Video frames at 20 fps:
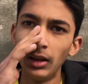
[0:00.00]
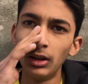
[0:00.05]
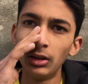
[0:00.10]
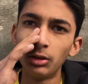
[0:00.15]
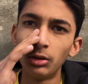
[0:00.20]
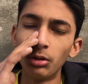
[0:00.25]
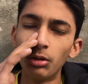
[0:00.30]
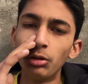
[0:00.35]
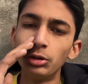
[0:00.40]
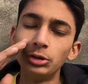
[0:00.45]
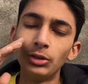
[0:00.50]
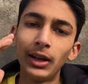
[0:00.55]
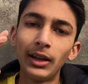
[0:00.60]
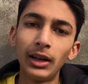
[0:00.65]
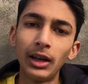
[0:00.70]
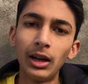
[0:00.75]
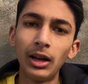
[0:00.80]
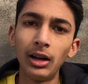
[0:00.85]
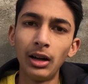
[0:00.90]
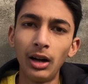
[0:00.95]
तो जो है
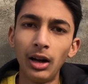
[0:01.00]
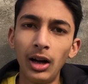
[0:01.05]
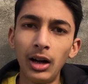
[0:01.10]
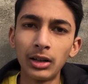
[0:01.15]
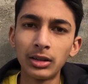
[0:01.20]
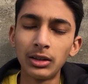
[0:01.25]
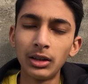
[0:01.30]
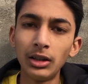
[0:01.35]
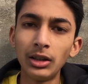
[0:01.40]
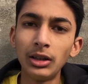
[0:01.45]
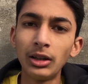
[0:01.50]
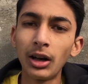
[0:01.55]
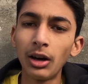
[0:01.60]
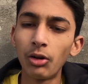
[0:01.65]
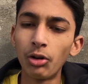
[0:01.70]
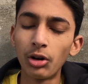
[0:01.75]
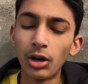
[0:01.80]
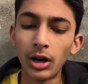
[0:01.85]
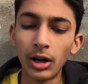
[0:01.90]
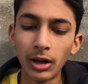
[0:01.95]
ना आठ तरीक है
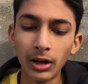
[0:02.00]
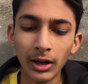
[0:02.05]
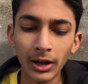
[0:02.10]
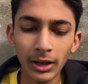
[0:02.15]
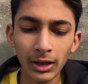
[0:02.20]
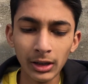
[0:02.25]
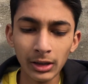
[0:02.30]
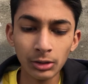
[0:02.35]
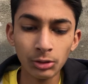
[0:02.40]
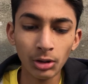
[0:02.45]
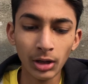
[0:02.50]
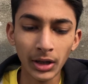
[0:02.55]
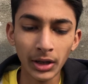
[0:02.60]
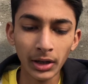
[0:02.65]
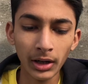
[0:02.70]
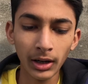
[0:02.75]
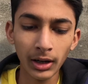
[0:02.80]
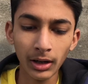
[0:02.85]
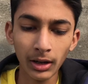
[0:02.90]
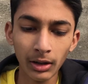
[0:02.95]
और अगले जो है
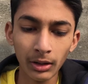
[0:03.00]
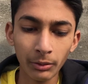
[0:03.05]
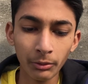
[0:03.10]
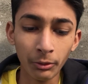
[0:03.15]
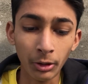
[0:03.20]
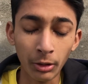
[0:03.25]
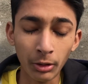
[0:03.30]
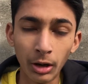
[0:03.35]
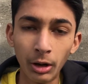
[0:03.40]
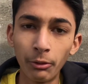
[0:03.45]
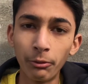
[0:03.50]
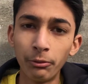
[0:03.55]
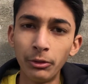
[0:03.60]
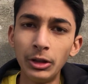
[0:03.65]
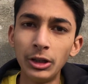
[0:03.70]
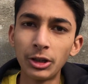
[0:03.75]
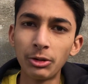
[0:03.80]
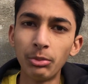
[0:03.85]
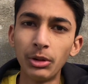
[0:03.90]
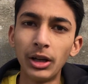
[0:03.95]
ना
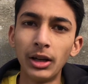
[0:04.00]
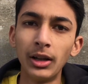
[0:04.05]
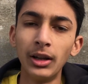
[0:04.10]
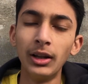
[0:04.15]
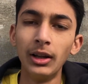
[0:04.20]
वीक में